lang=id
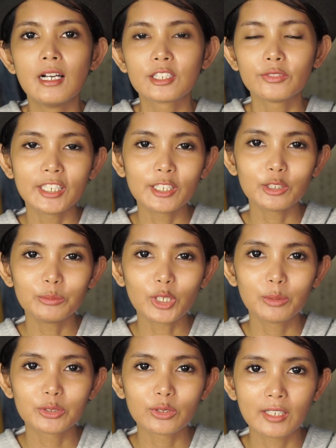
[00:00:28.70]
Assalamualaikum
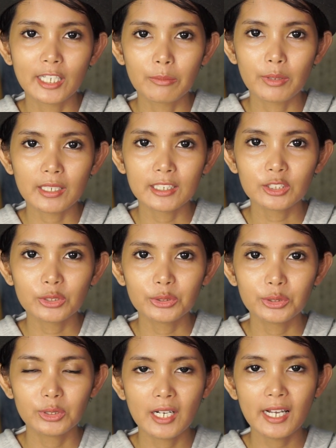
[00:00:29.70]
warahmatullahi
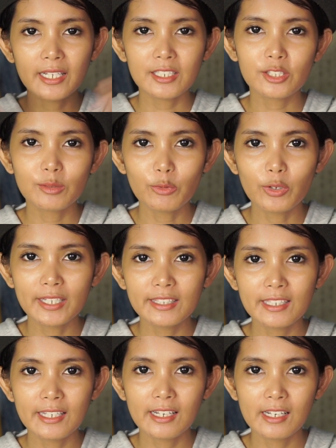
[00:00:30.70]
wabarakatuh Hai
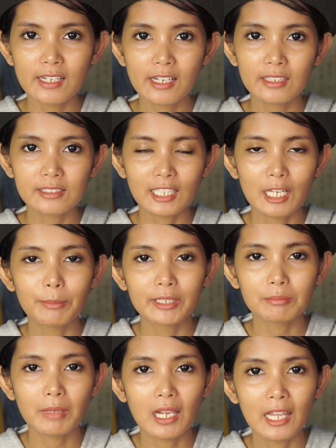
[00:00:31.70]
semuanya
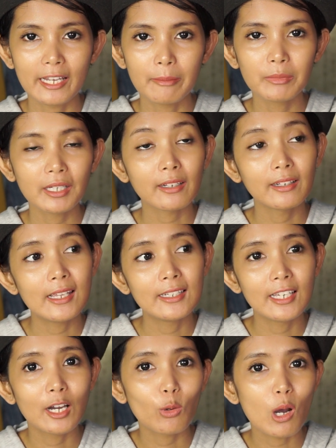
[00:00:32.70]
Selamat malam Karena
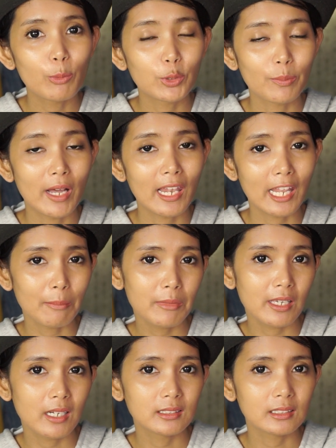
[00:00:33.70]
ini aku upload malam
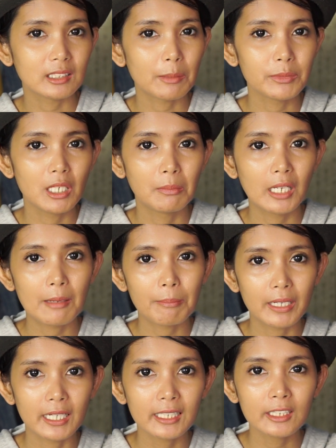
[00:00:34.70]
ya Setiap jam
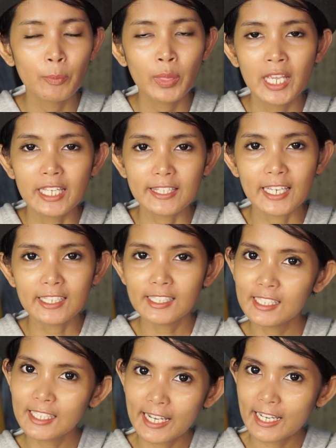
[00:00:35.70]
8
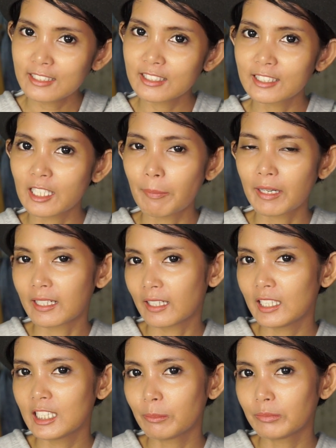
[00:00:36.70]
Jadi ingat setiap
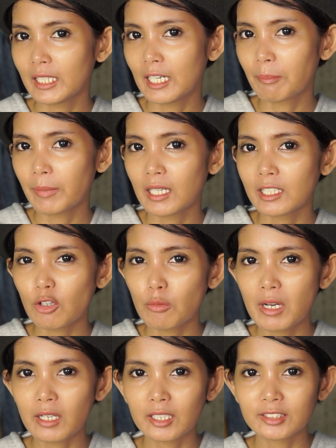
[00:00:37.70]
hari jam 8
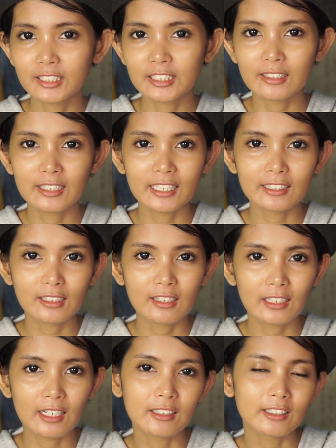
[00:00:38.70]
Aku bakal cerita
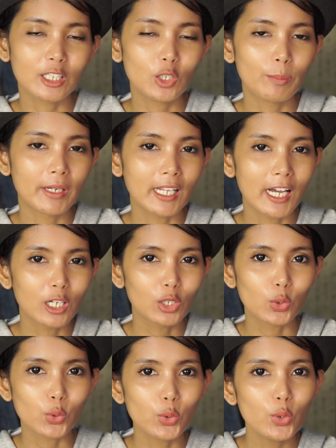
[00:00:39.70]
tentang kehidupan
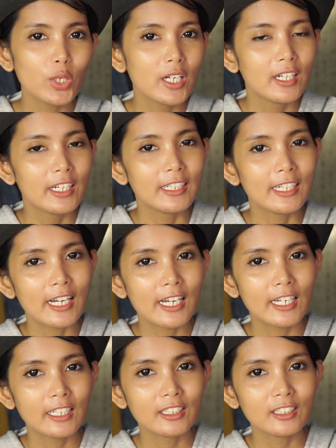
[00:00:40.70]
aku
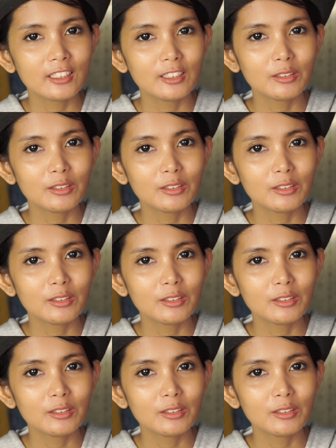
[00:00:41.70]
Dan